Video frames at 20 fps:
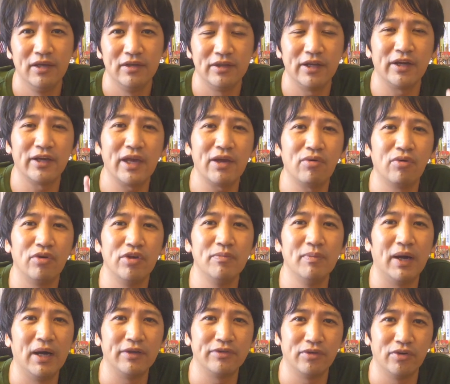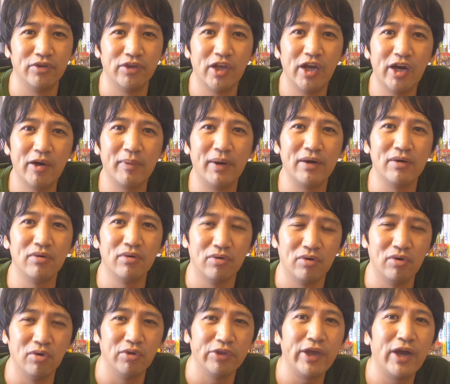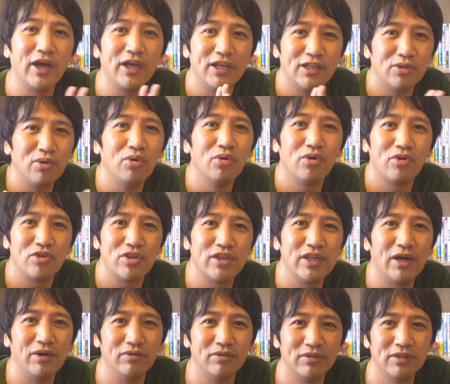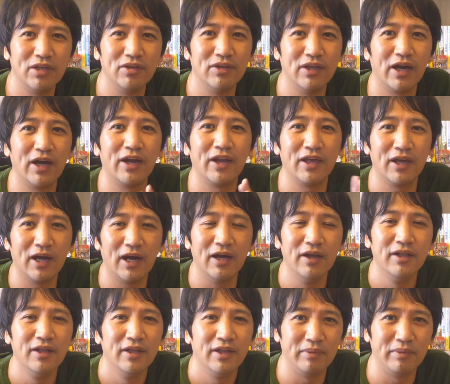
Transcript: だから結構今その電話番号をお互いに登録し合うっていう流れが、